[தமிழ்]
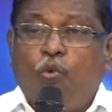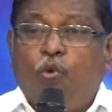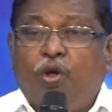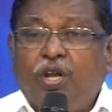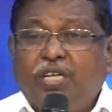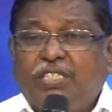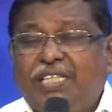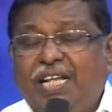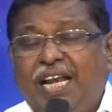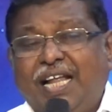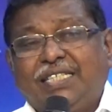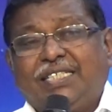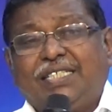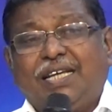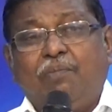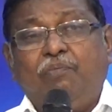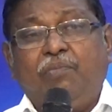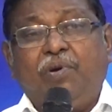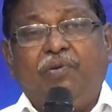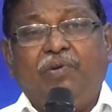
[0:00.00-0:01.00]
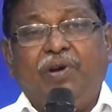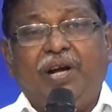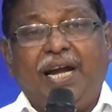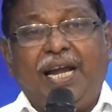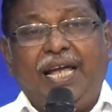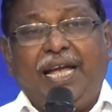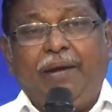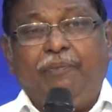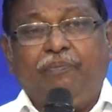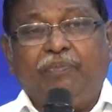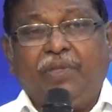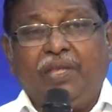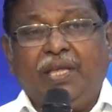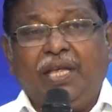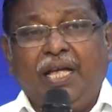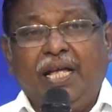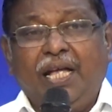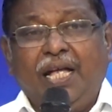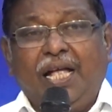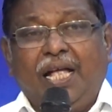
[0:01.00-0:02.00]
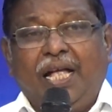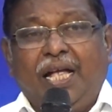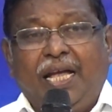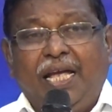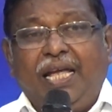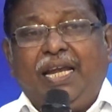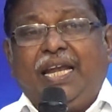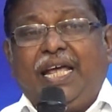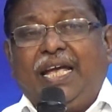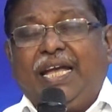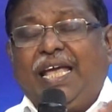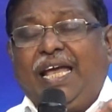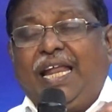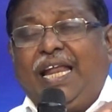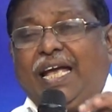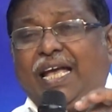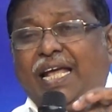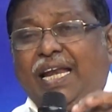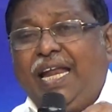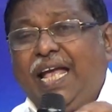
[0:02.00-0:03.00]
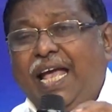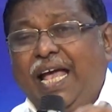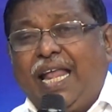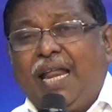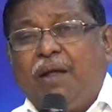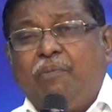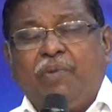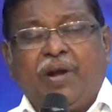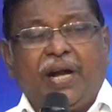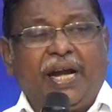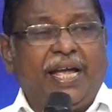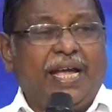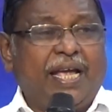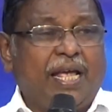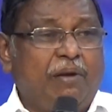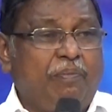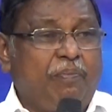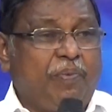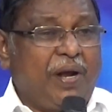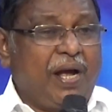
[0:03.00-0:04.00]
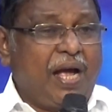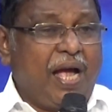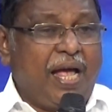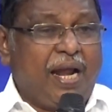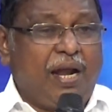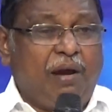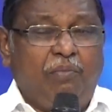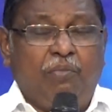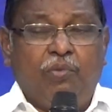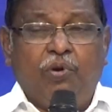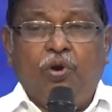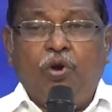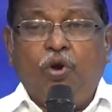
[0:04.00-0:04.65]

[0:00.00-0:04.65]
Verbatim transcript: ஒரு சில சம்பவங்களை இன்றைக்கு எனக்கு நேரம் கிடைக்கிற பிரகாரம்